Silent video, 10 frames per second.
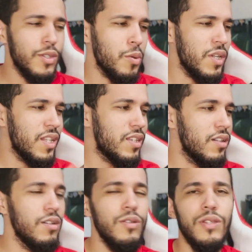estão
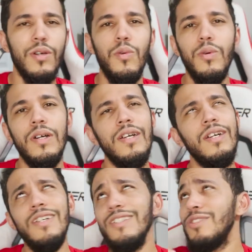gritando, estão
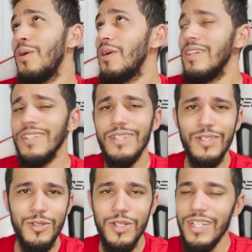
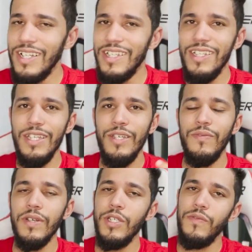chorando. E
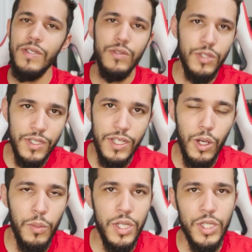fica difícil de
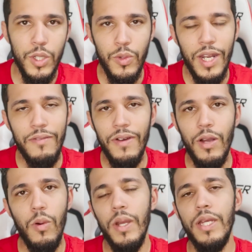realmente eu gravar
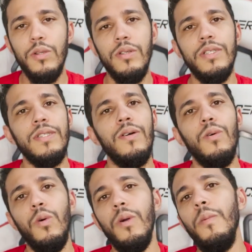qualquer coisa
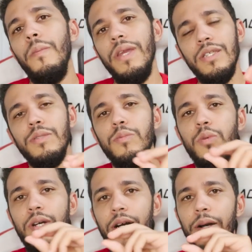ou
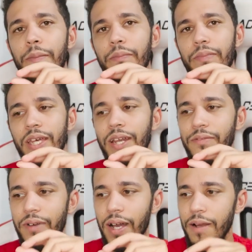mesmo um,
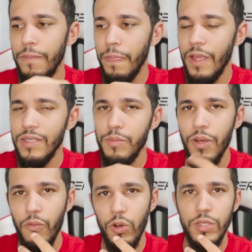gravar assim minha
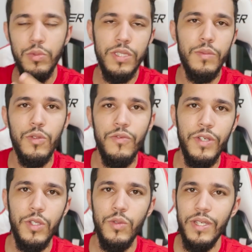voz por cima do
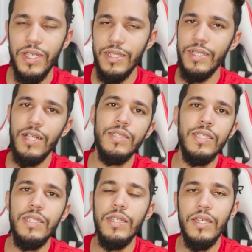vídeo. Que nesse caso
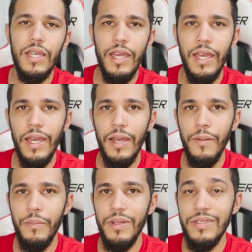aqui é
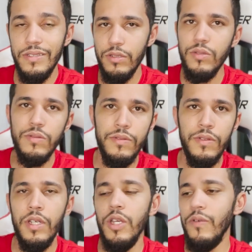preciso
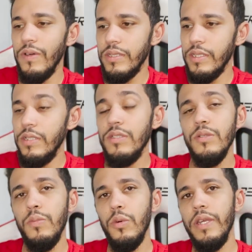eu fazer isso
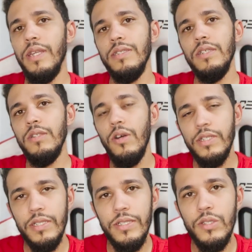porque nessas lojas
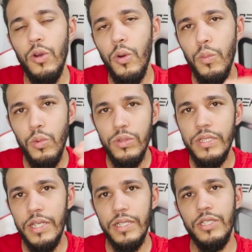eles tocam
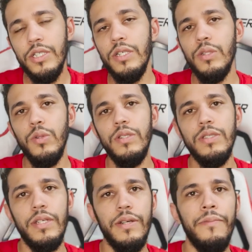músicas de cantores,
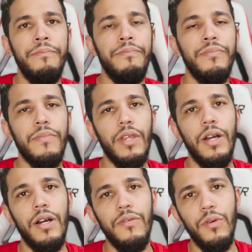né?
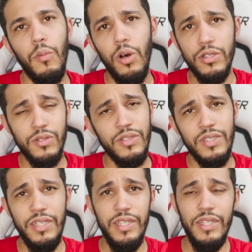Uh, famosos
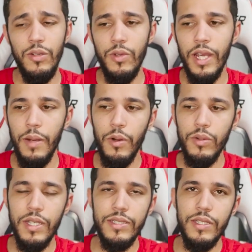e o que acaba
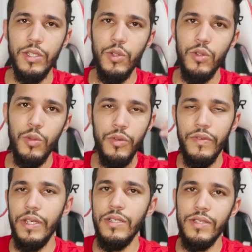acontecendo é que o YouTube
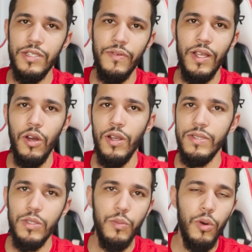vê isso, eles falam, olha, você
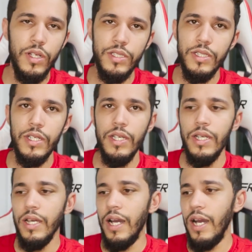não pode
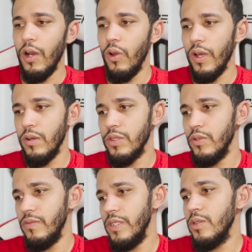a colocar o seu
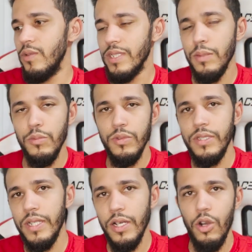vídeo com essa
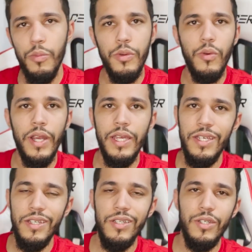música copyright
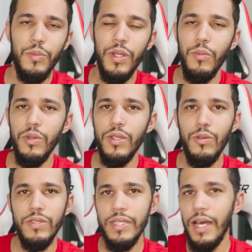e tipo dá muita
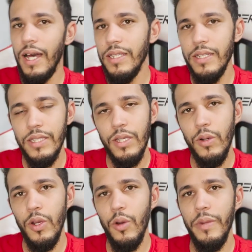coisa errada, então
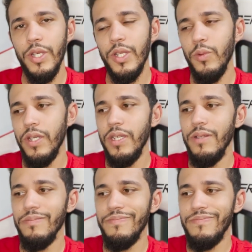eu realmente tenho que
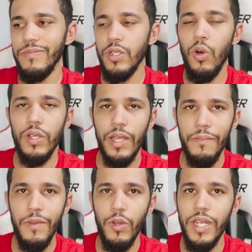cortar.
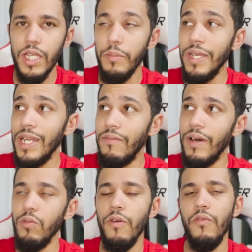Eu queria também
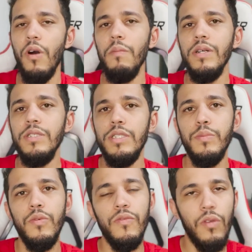gravar de uma forma
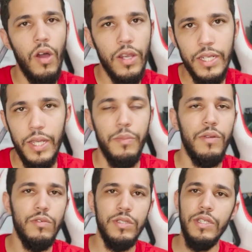tipo vlog, né, para
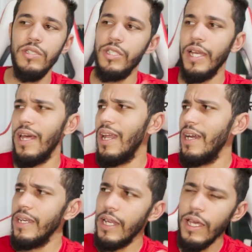vocês chegar lá
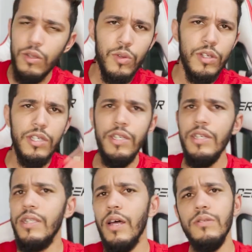e galera, eu tô aqui
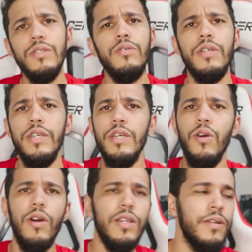e tal, não sei o que,
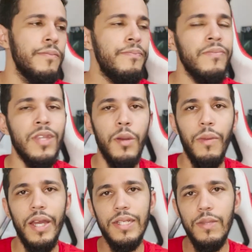olha,
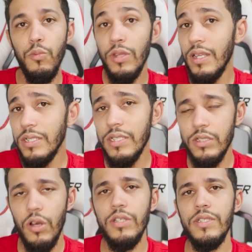mas muitas dessas
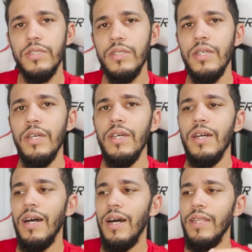lojas
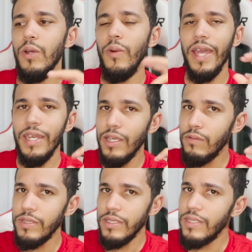uh, não querem que
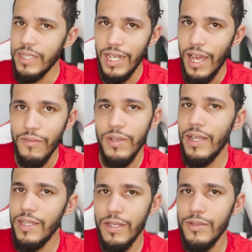você grave lá
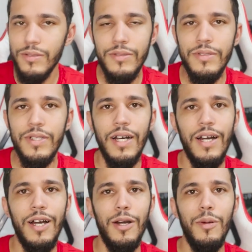dentro uh,
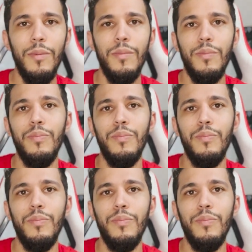ah,